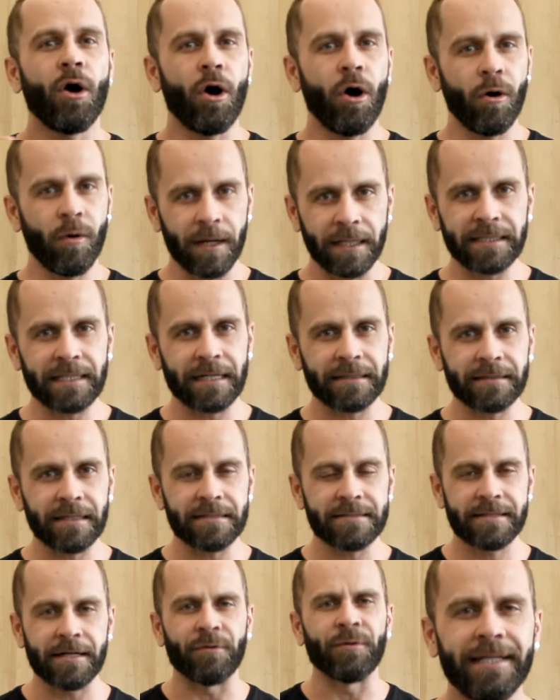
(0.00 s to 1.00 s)
ou a
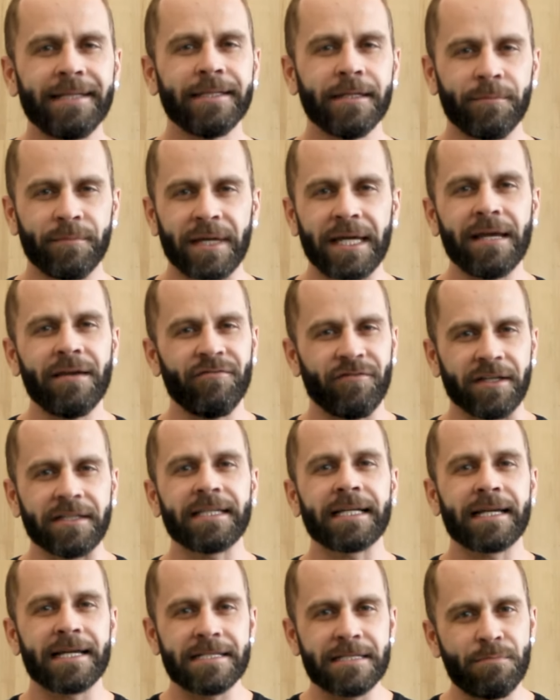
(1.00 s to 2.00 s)
hidratação. E também
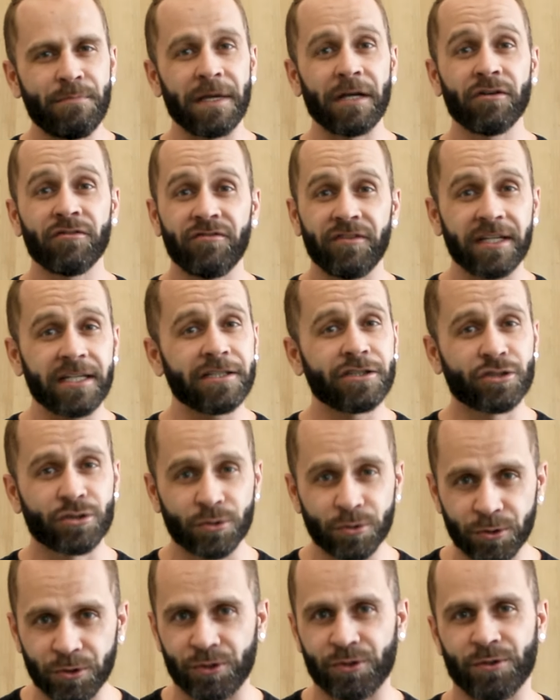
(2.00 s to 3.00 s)
evita que esse pelo fique
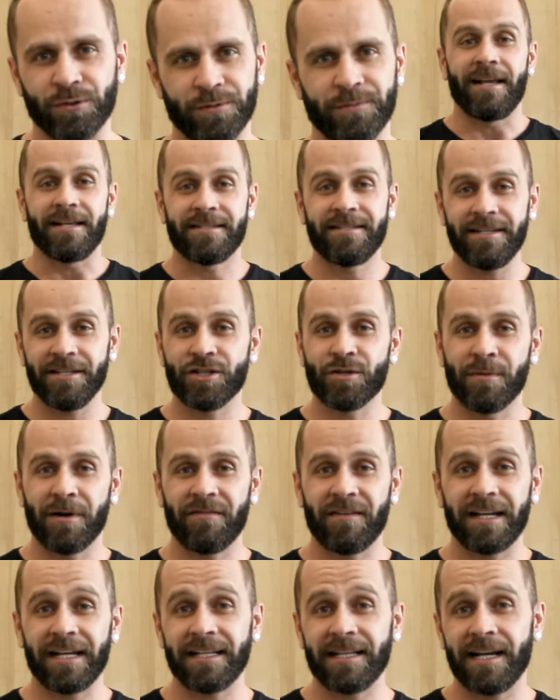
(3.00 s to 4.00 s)
sujo. Existe
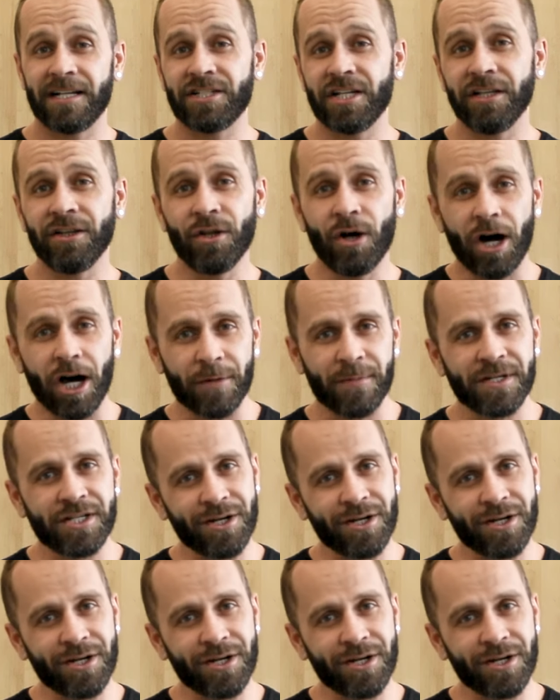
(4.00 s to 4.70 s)
uma variedade enorme